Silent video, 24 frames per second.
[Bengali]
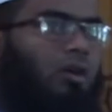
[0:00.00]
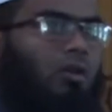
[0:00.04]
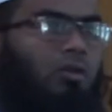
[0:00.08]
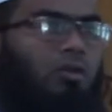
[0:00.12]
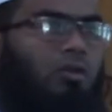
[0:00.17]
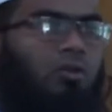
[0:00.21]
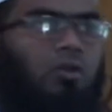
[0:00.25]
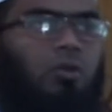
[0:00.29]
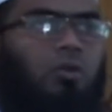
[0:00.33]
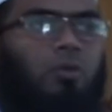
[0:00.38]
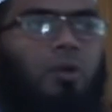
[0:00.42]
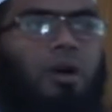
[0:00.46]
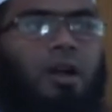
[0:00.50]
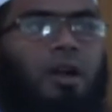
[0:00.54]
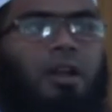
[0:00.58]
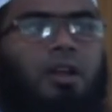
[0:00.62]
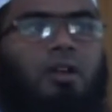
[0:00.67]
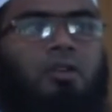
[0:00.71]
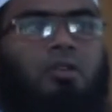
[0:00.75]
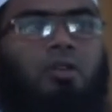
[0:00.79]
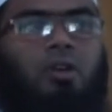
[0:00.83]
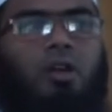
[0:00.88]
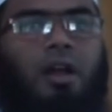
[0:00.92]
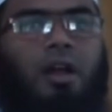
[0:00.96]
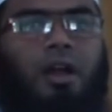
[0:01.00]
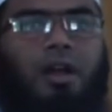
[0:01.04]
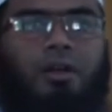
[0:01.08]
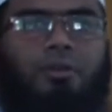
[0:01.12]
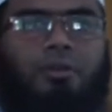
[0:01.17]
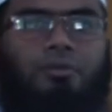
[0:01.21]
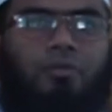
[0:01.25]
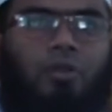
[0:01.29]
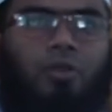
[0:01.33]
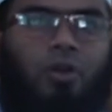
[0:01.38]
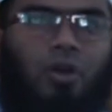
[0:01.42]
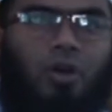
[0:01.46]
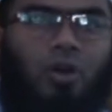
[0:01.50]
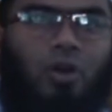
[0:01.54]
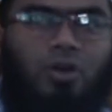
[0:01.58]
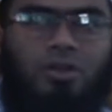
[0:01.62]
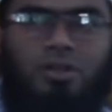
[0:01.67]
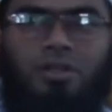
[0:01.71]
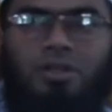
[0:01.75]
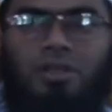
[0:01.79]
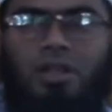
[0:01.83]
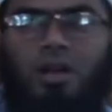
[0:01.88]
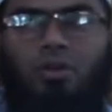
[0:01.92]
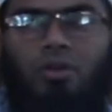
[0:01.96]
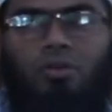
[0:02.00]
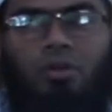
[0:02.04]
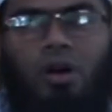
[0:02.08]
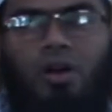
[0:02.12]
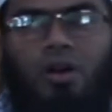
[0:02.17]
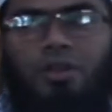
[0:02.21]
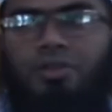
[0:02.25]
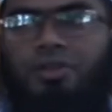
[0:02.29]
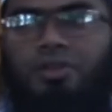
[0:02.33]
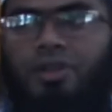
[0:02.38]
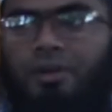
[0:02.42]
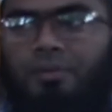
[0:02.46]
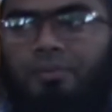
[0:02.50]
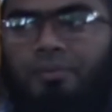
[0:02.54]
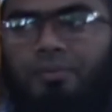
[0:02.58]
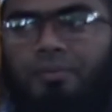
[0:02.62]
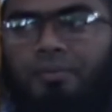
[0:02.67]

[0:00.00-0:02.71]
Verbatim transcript: কুরবানি করা কি ফরজ না ওয়াজিব